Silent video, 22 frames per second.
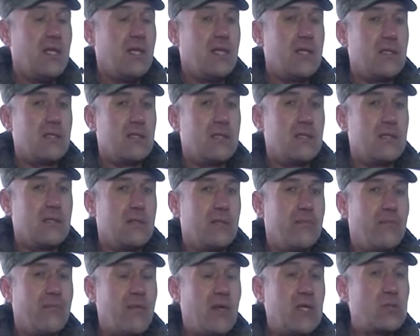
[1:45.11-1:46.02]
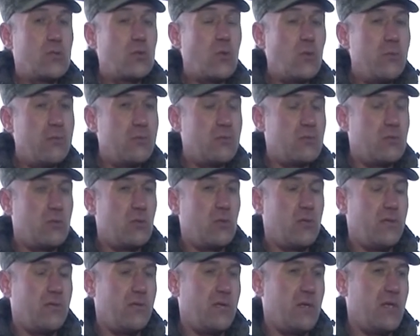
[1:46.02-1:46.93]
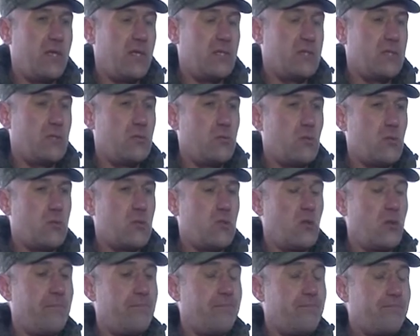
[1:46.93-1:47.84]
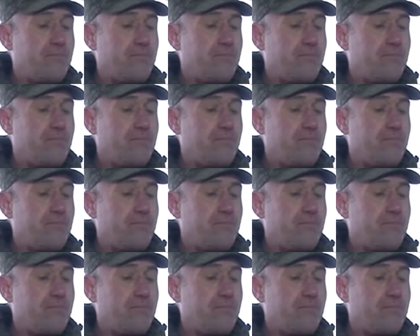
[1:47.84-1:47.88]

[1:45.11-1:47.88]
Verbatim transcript: Э, особенностью является то, что